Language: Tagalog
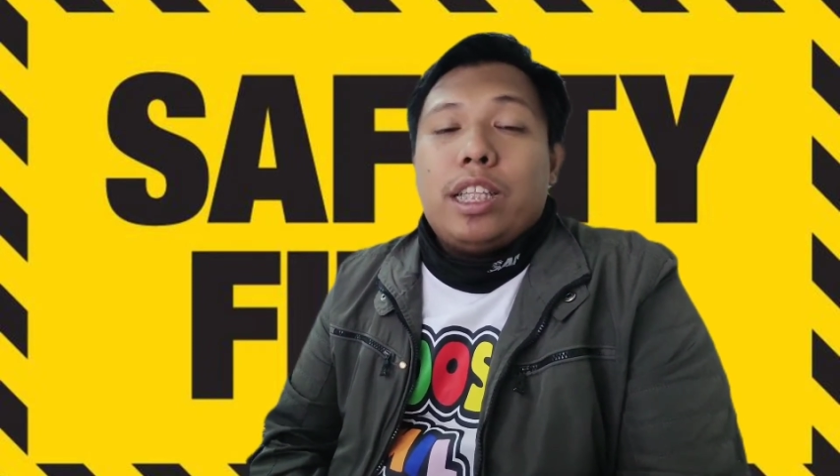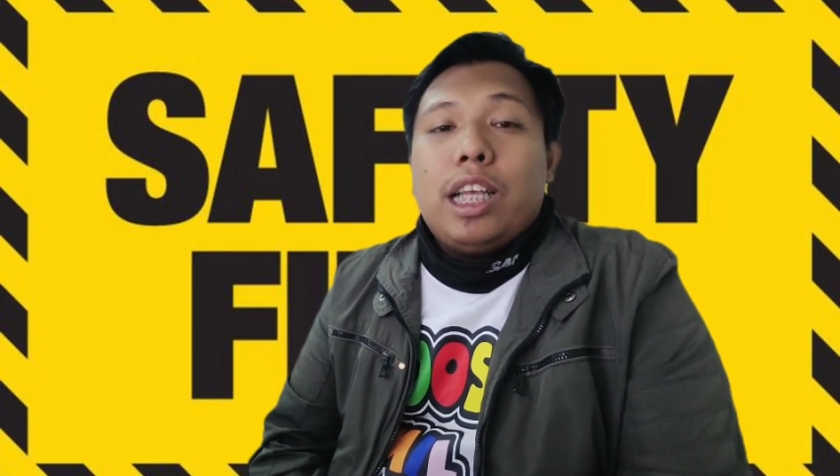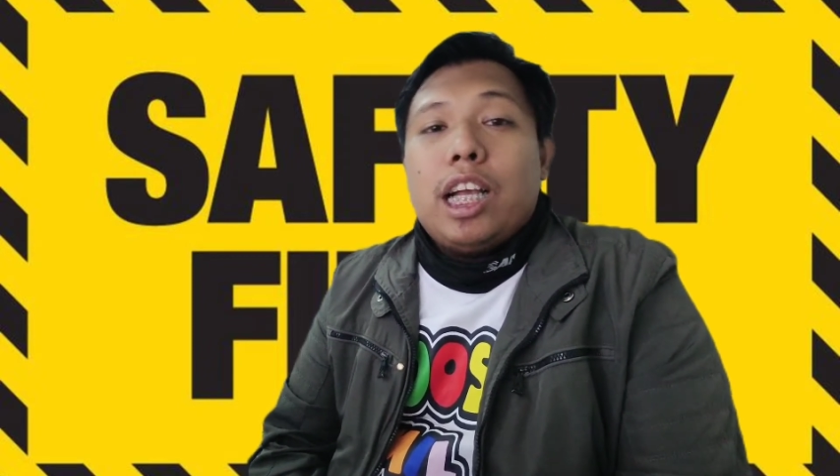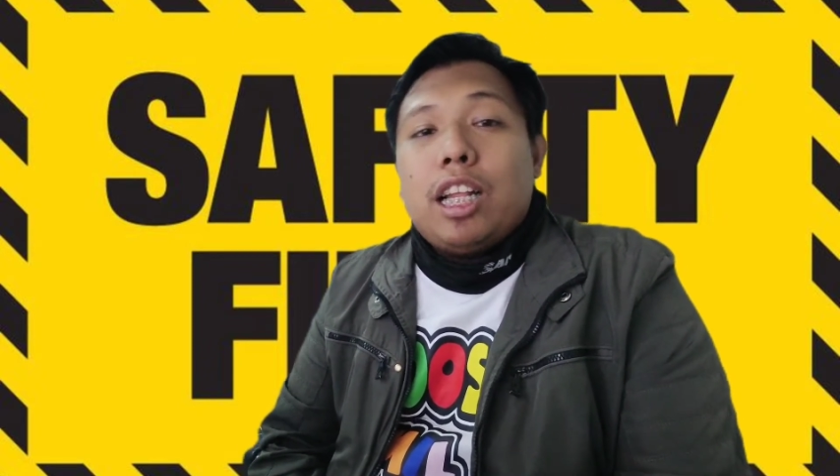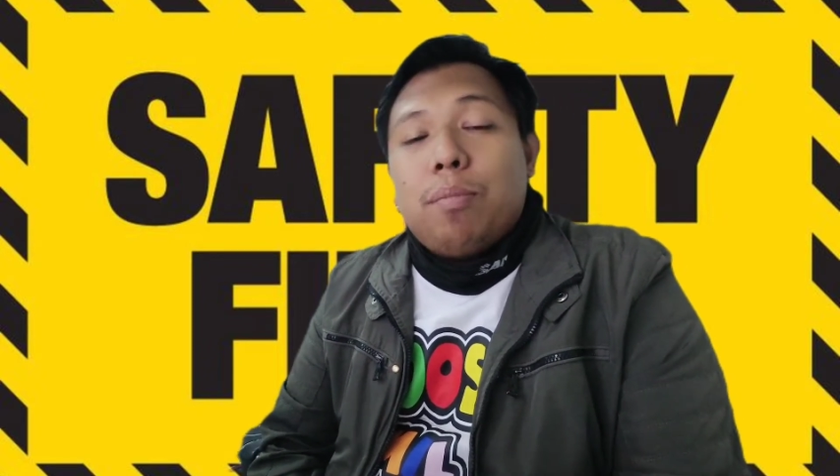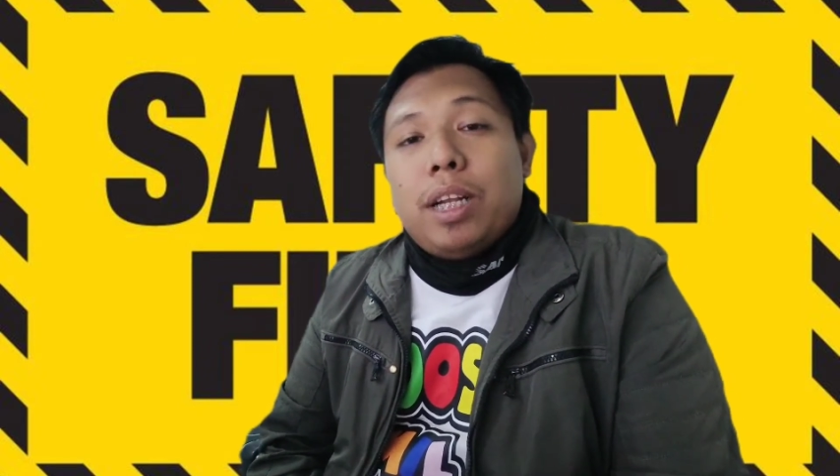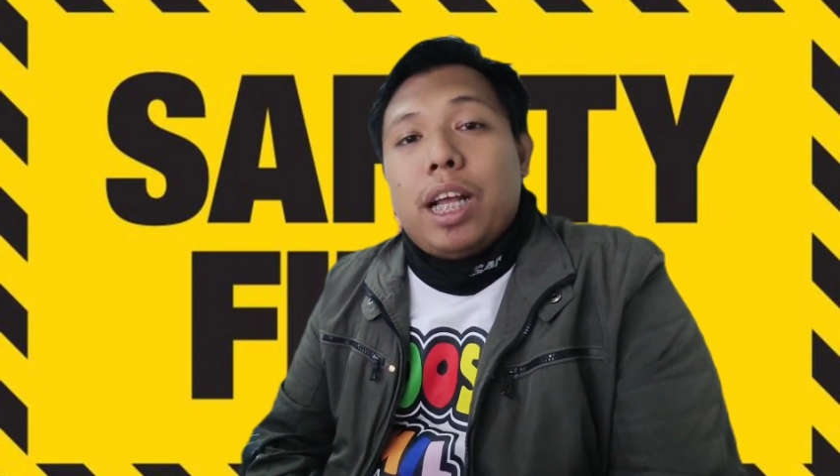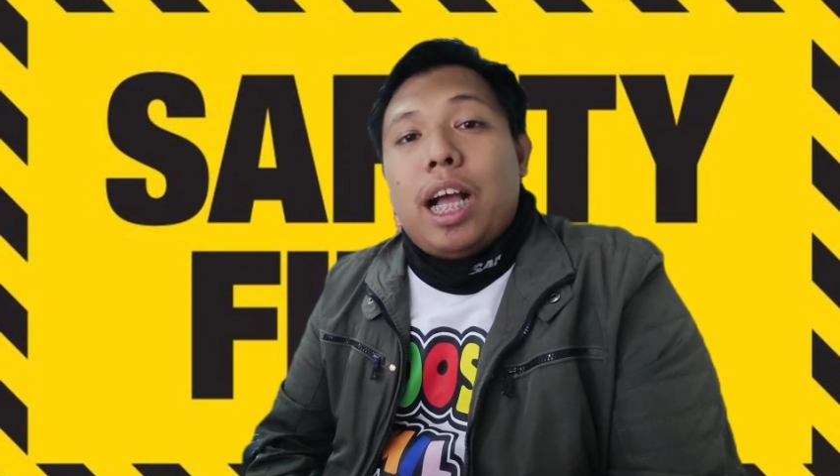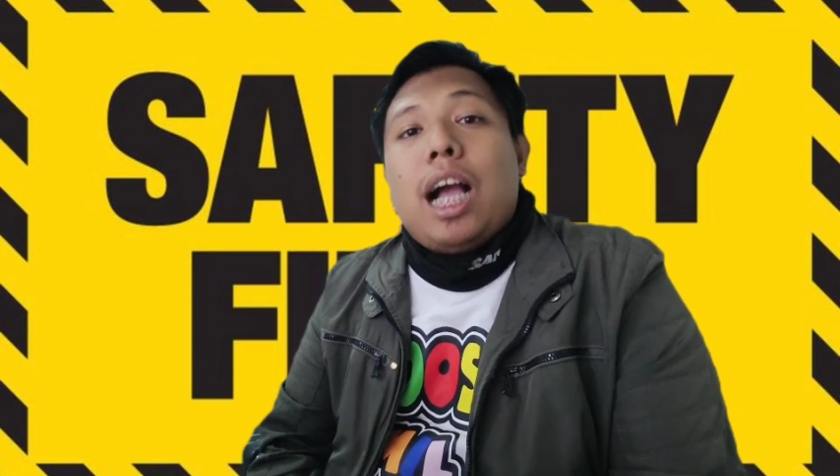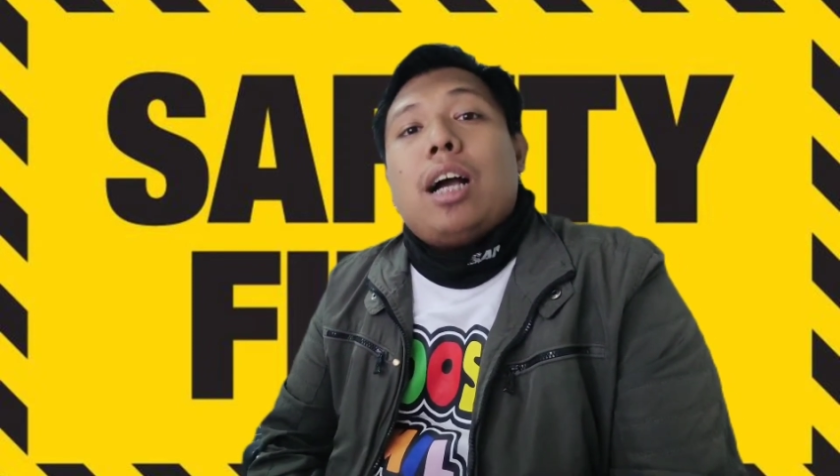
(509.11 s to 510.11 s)
na hindi ka
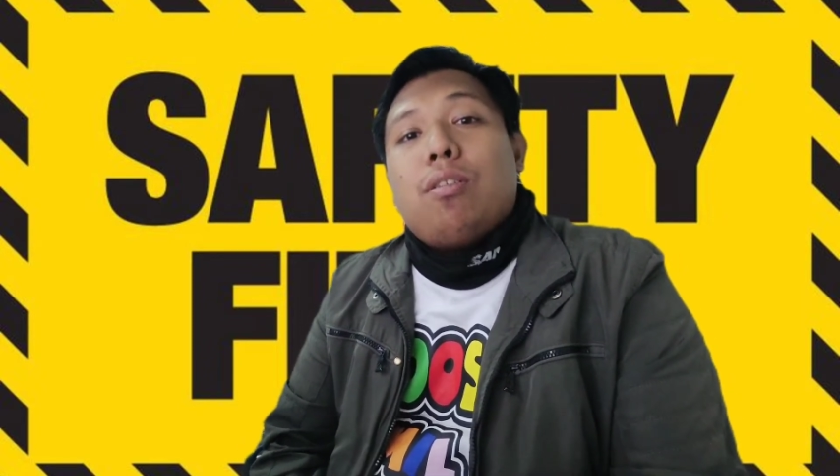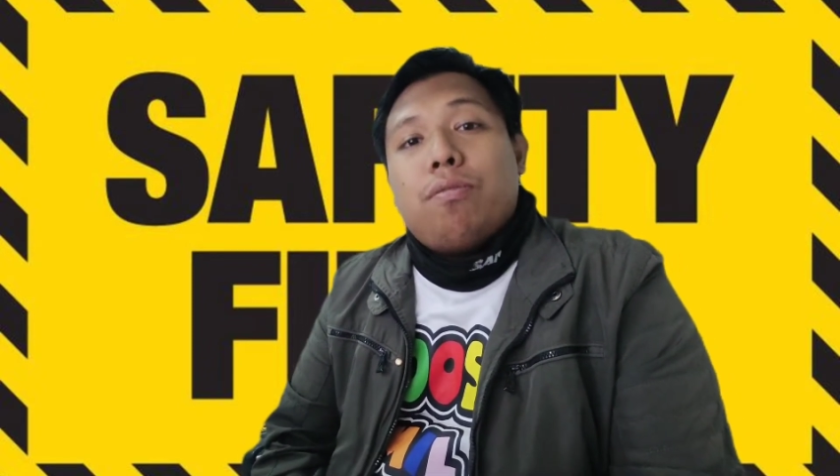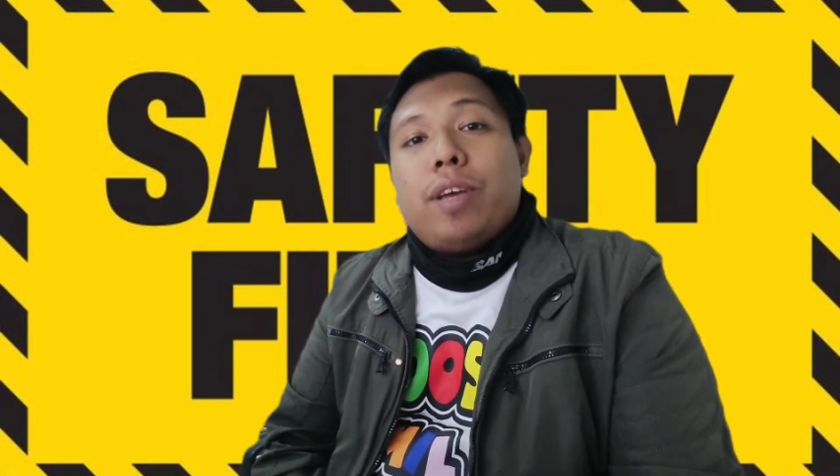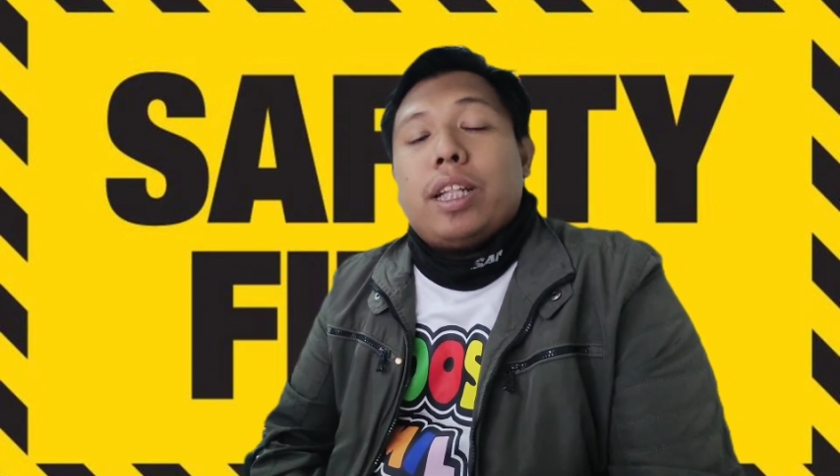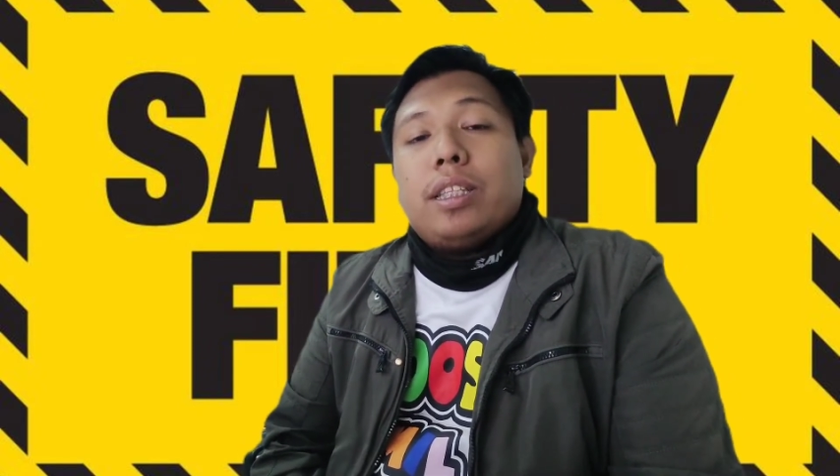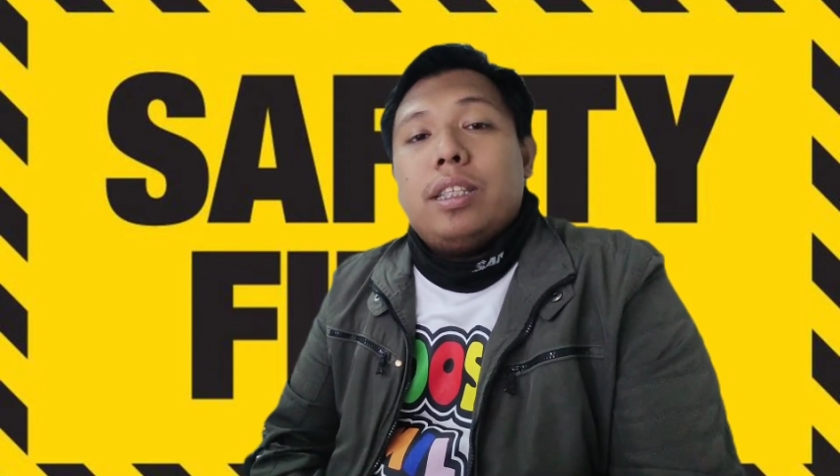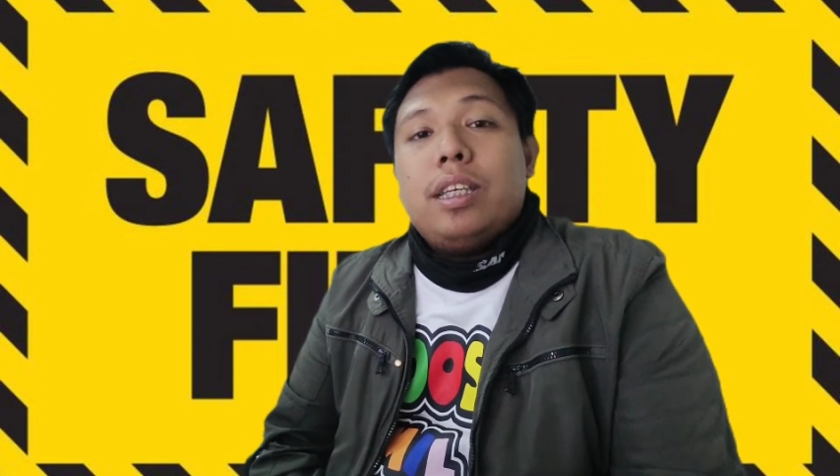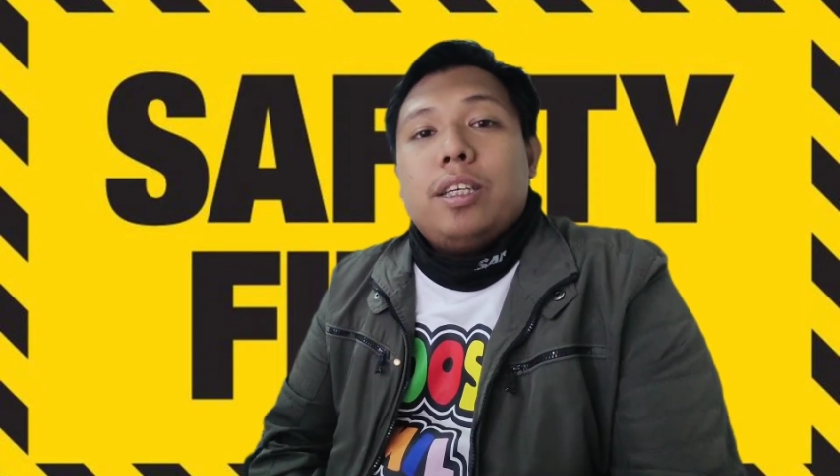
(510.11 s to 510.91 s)
naman nakaka-offend.